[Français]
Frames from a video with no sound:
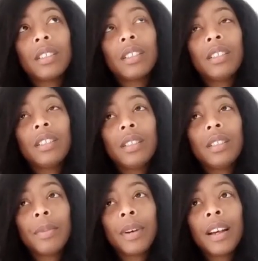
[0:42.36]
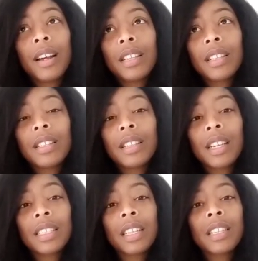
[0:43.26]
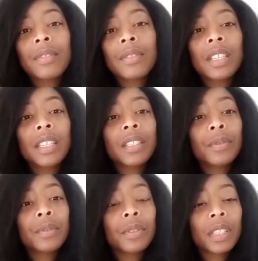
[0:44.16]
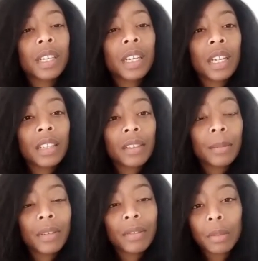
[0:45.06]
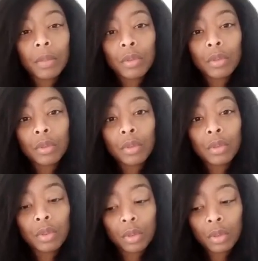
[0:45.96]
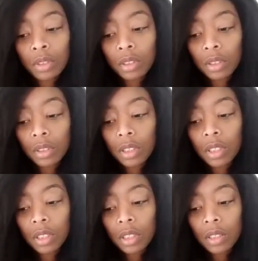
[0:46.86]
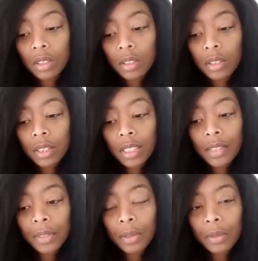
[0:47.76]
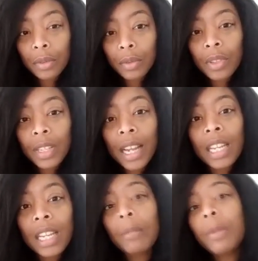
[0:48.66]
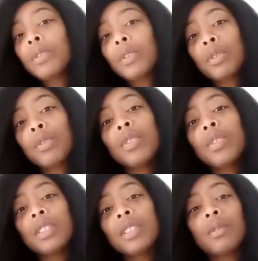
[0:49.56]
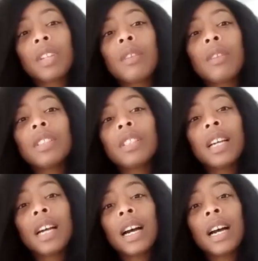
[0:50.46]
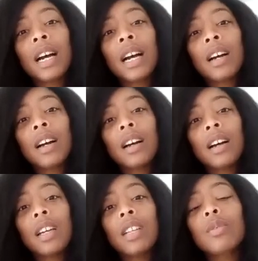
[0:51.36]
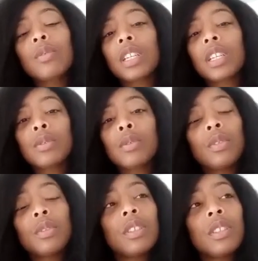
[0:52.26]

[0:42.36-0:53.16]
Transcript: ils pas très actifs, si actifs que ça. Il n'y avait pas vraiment de choses. Et c'est vrai que tout allé, en même temps que nous aussi, on a commencé à être sur les réseaux,